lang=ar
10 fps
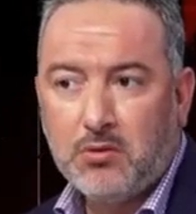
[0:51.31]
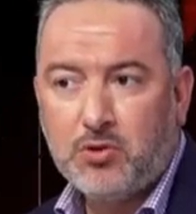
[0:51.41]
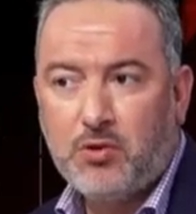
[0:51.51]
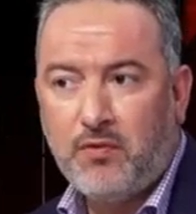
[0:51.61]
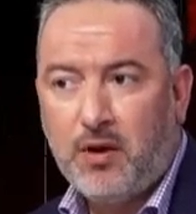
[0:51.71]

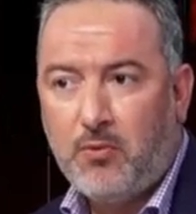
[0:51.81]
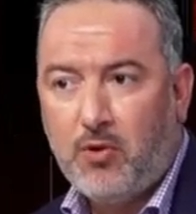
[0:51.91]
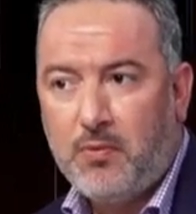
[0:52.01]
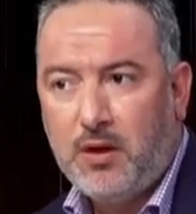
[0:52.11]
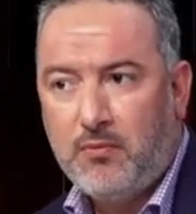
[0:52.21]
شفنا
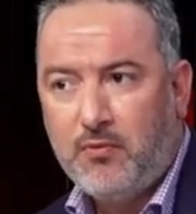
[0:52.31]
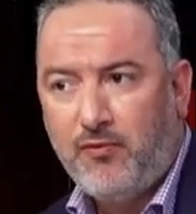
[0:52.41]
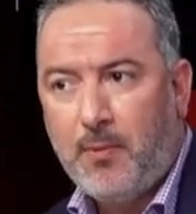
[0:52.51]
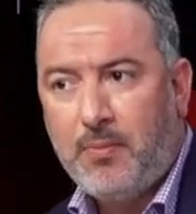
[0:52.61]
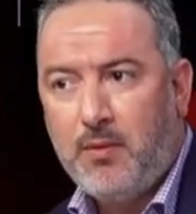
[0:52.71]
مقبل
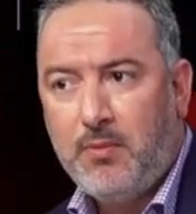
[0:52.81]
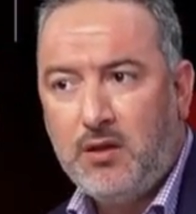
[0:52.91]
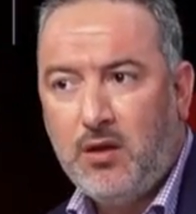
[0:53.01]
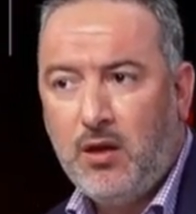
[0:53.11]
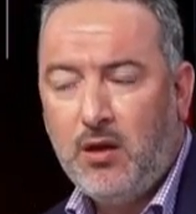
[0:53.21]
في
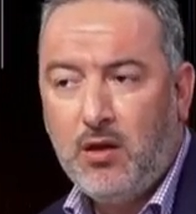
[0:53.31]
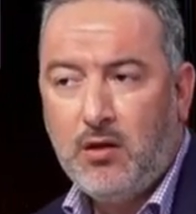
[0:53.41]
لابريميدي